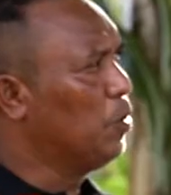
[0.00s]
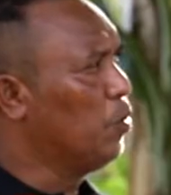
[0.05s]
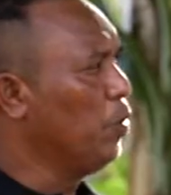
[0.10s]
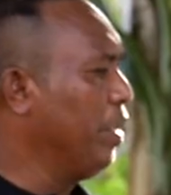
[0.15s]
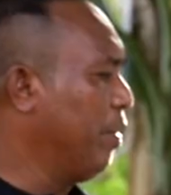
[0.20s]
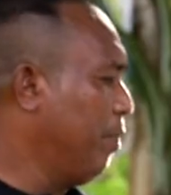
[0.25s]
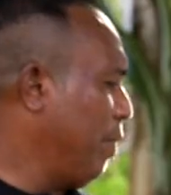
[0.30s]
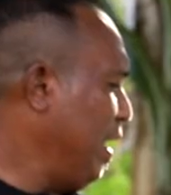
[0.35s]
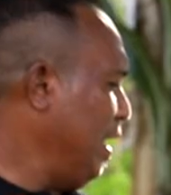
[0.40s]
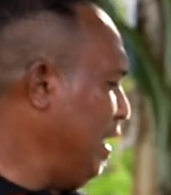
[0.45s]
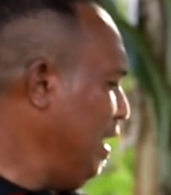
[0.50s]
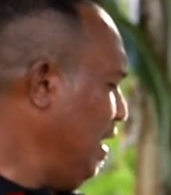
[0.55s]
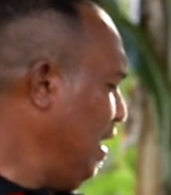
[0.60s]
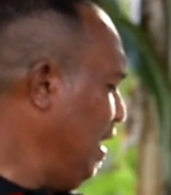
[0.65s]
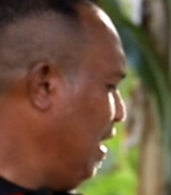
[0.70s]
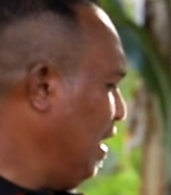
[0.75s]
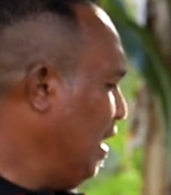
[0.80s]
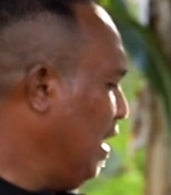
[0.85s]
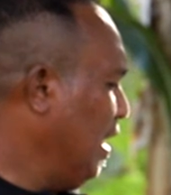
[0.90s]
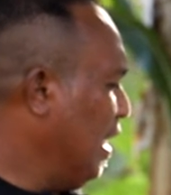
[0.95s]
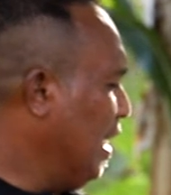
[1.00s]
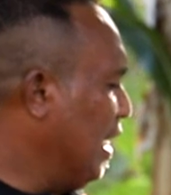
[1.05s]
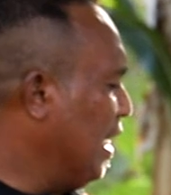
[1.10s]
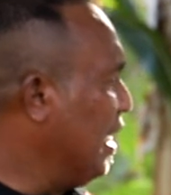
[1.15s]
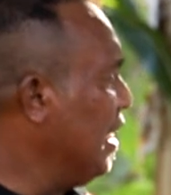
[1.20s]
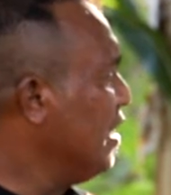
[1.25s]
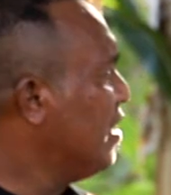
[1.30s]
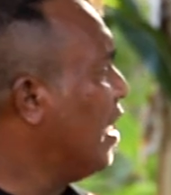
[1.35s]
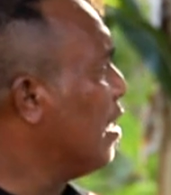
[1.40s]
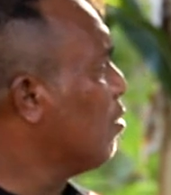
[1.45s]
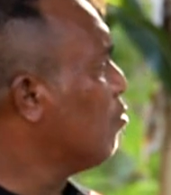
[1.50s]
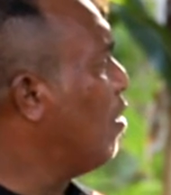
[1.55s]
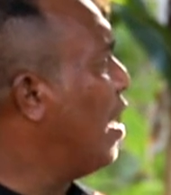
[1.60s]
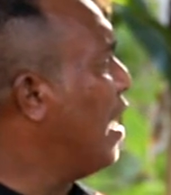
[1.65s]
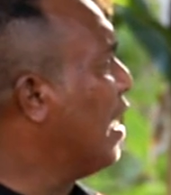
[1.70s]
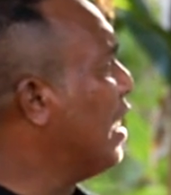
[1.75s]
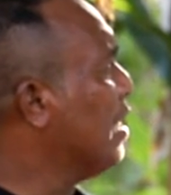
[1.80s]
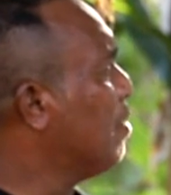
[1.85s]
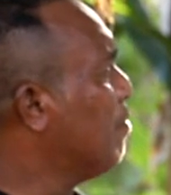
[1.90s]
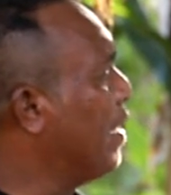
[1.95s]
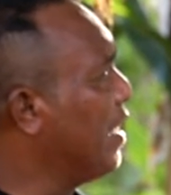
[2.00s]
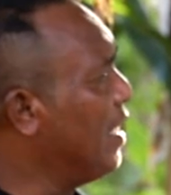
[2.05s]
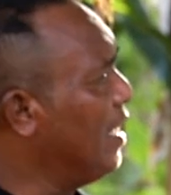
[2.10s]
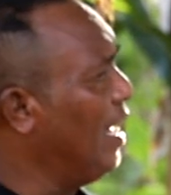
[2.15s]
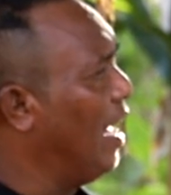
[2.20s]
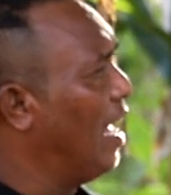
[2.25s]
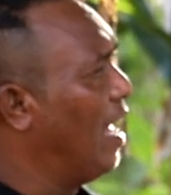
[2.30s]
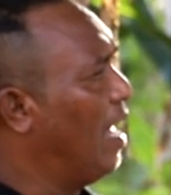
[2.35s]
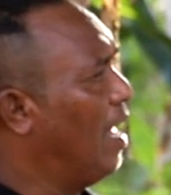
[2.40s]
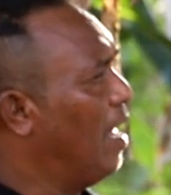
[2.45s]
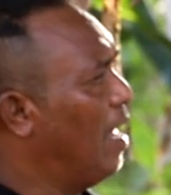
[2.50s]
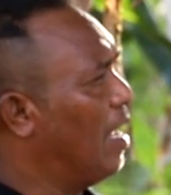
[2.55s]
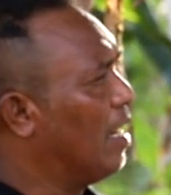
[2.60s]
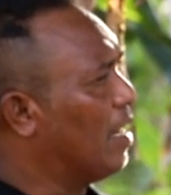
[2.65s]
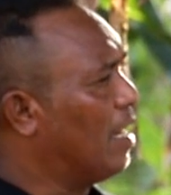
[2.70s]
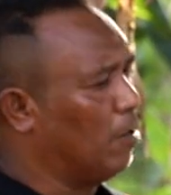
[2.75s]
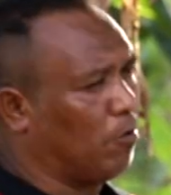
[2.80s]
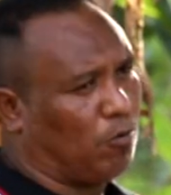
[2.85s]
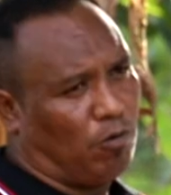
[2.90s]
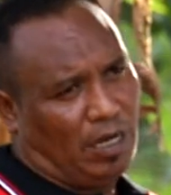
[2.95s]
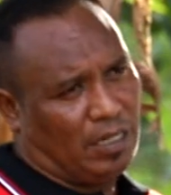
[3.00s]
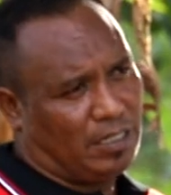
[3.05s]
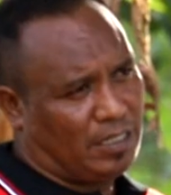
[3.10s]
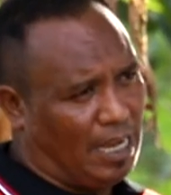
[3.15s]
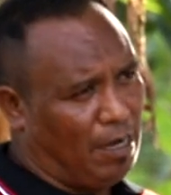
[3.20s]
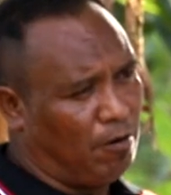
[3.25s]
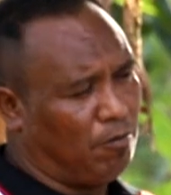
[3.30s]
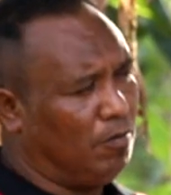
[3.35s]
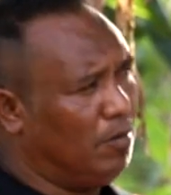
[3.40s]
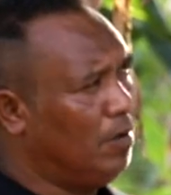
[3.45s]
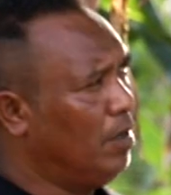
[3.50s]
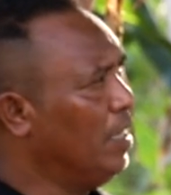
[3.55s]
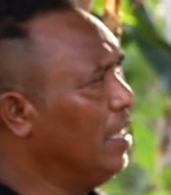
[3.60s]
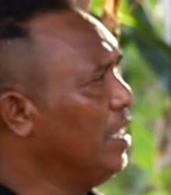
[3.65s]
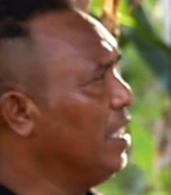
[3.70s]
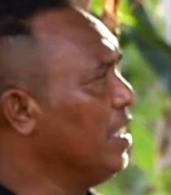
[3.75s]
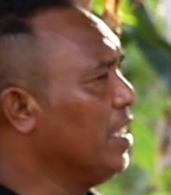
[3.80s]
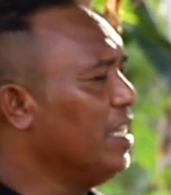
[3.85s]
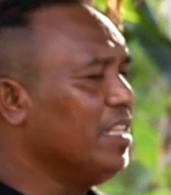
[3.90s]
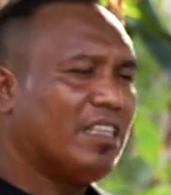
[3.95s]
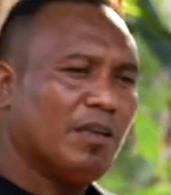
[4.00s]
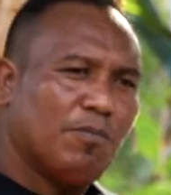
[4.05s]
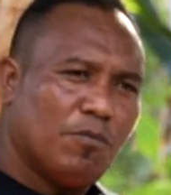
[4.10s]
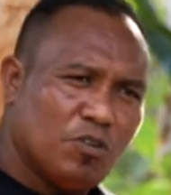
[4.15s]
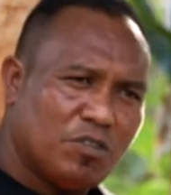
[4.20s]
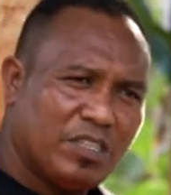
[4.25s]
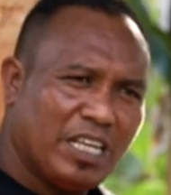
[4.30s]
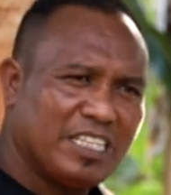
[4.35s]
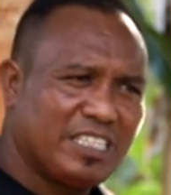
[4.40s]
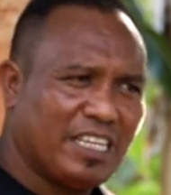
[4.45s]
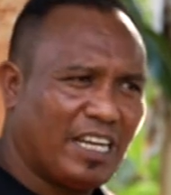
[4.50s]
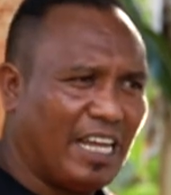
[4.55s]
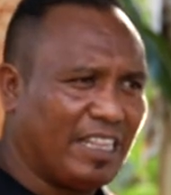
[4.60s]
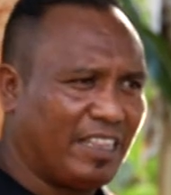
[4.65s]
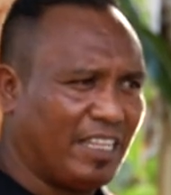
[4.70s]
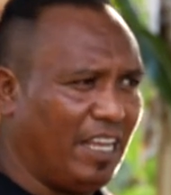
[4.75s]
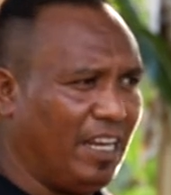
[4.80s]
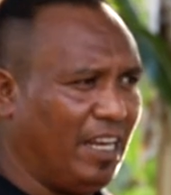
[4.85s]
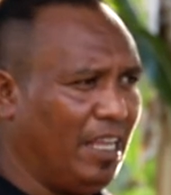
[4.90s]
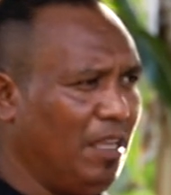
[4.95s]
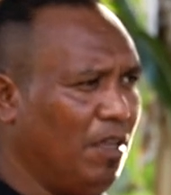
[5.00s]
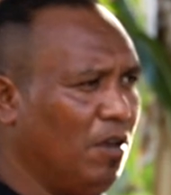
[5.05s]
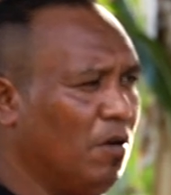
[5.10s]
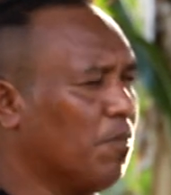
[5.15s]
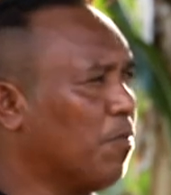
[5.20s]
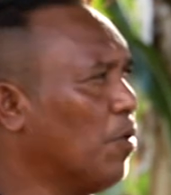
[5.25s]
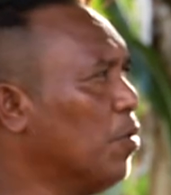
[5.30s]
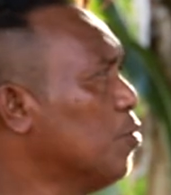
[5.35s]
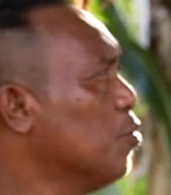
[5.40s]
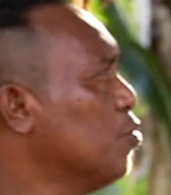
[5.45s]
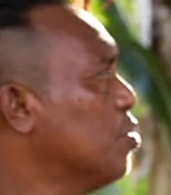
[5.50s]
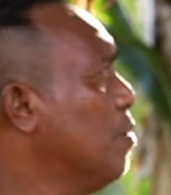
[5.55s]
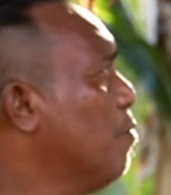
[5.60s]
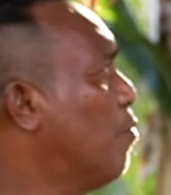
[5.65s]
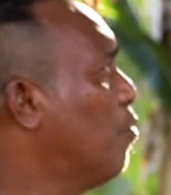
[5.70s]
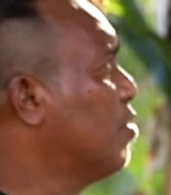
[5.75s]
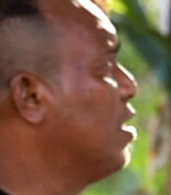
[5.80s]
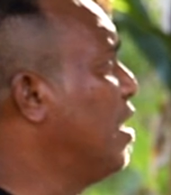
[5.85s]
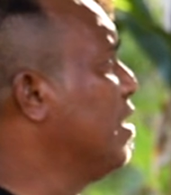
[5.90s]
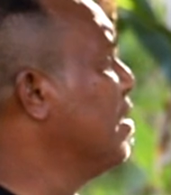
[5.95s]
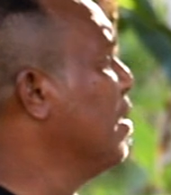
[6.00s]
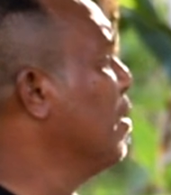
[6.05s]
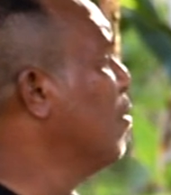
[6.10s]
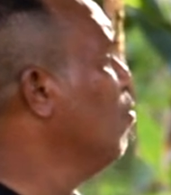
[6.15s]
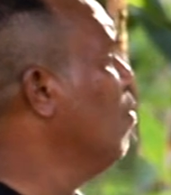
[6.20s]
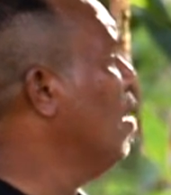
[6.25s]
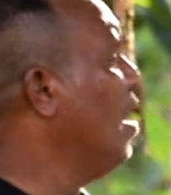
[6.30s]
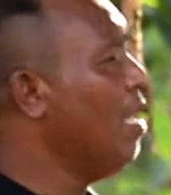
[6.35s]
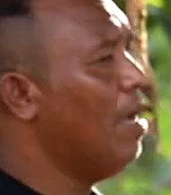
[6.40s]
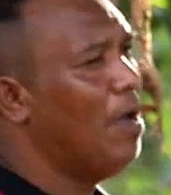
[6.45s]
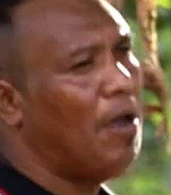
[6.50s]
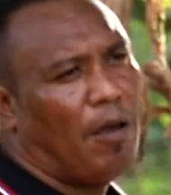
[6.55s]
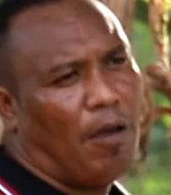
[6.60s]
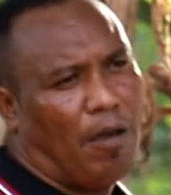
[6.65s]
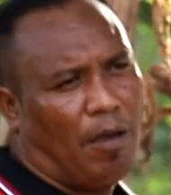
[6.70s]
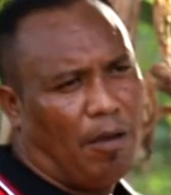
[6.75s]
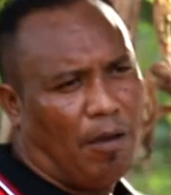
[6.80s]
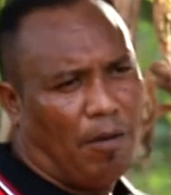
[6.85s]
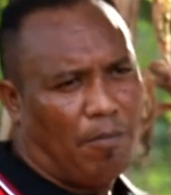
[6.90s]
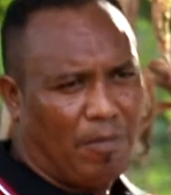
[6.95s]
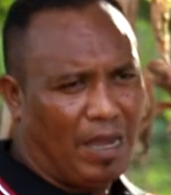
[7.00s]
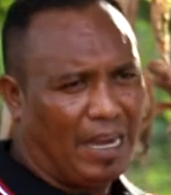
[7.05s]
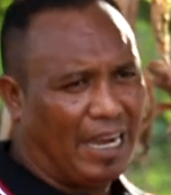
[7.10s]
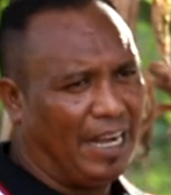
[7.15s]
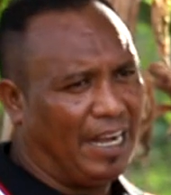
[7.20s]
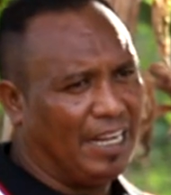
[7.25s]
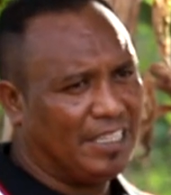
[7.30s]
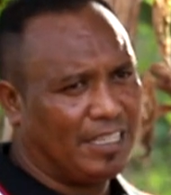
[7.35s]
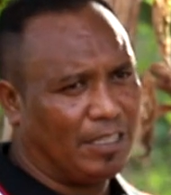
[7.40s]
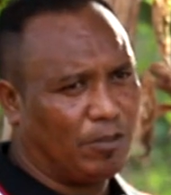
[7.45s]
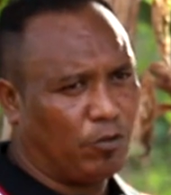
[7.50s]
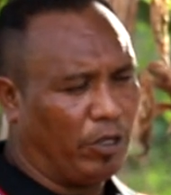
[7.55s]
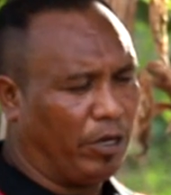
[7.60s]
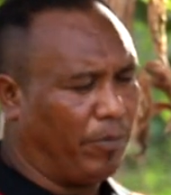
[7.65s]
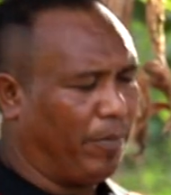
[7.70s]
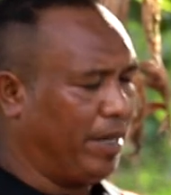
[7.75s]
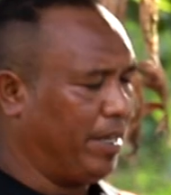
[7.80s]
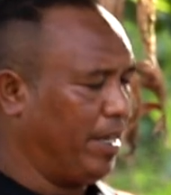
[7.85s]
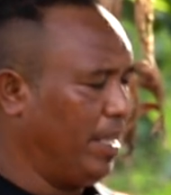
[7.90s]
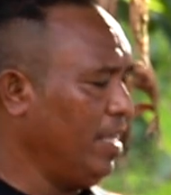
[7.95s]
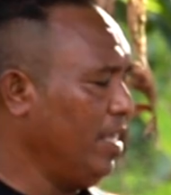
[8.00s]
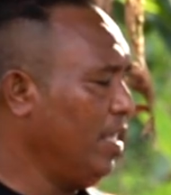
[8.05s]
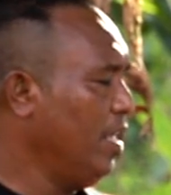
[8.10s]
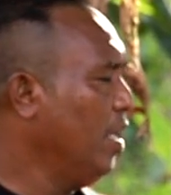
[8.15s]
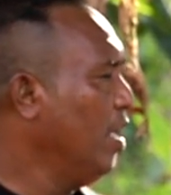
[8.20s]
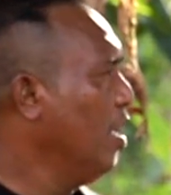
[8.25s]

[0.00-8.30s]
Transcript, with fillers: tu irmai, ita tu hakat ba iha, saun ita mos tem ser hatene, pontos importante rua, makanesan tu irmai ne,